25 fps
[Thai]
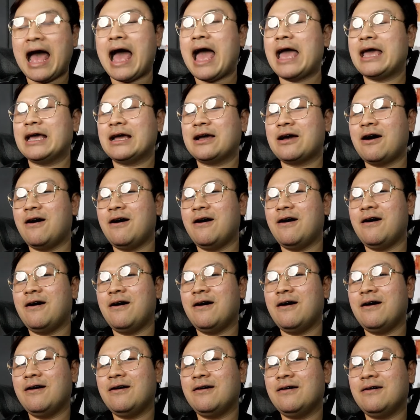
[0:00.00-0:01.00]
ยก็
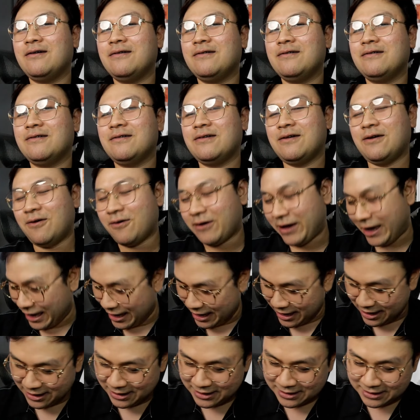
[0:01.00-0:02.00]
โอเค
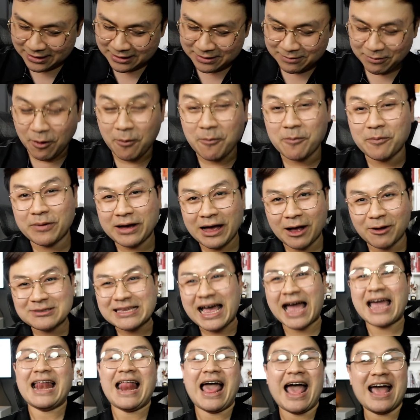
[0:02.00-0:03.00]
ผมเข้า
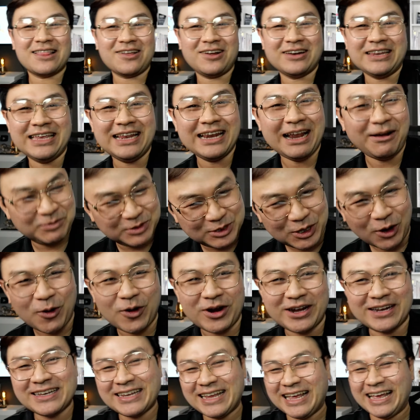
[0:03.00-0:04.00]
ใจแล้วตอนนี้รับโจ
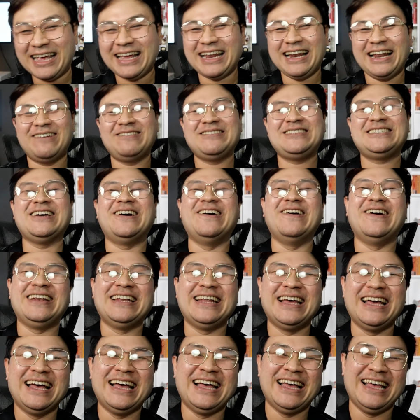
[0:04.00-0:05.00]
ทย์รับโจทย์
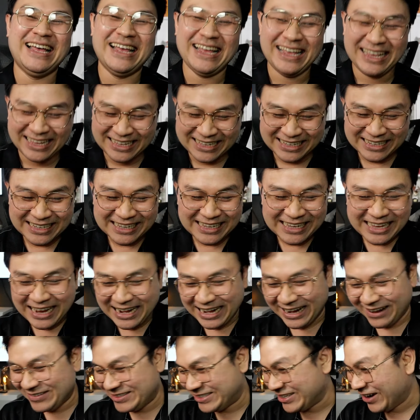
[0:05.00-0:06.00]

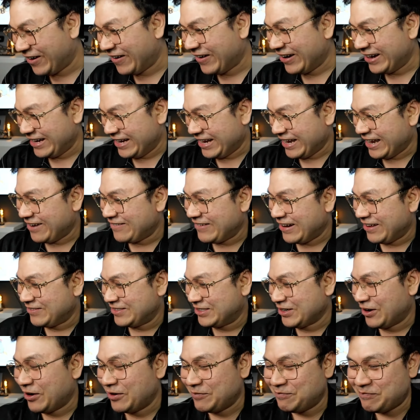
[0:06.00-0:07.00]
รับโจทย์นะครับรับ
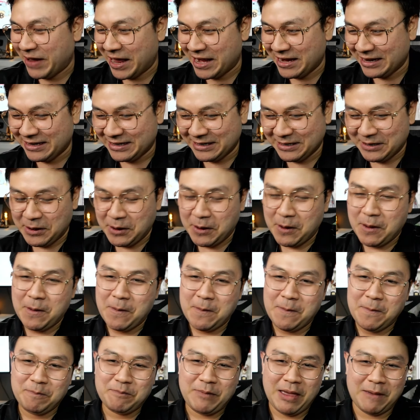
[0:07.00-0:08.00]
โจทย์เป็น
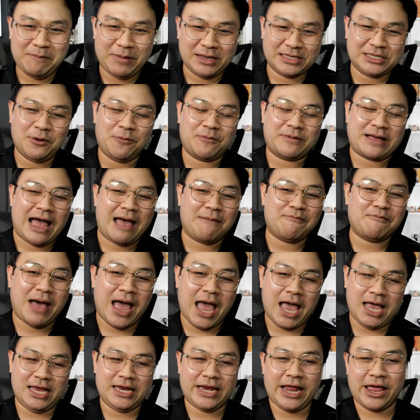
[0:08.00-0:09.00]
เป็นประสบการณ์ให
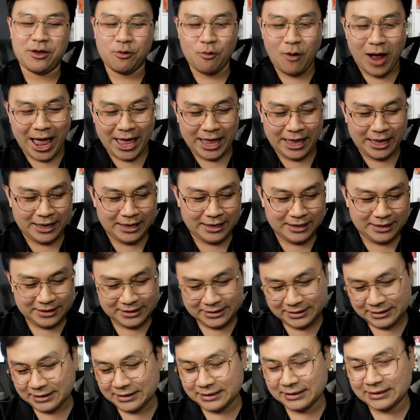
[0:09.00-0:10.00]
ม่ในวัย
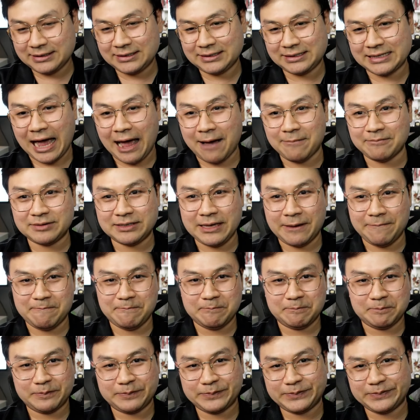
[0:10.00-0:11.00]
สามสิบ
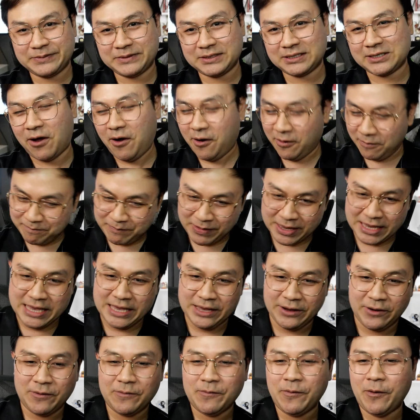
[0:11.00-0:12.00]
สองปี
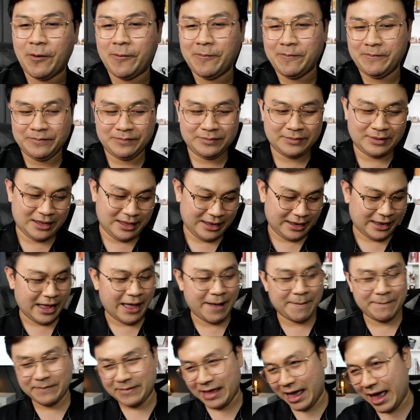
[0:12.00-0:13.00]
ของผมนะค
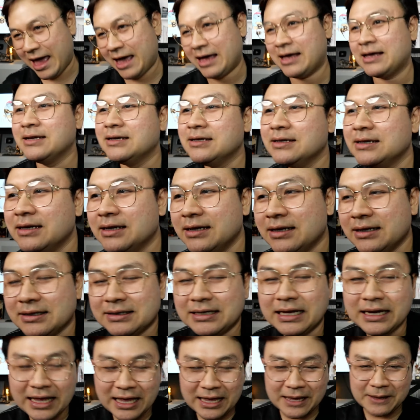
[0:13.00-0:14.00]
รับอ่ะ
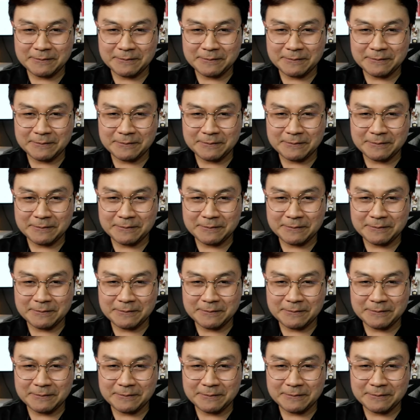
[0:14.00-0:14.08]
ทีนี้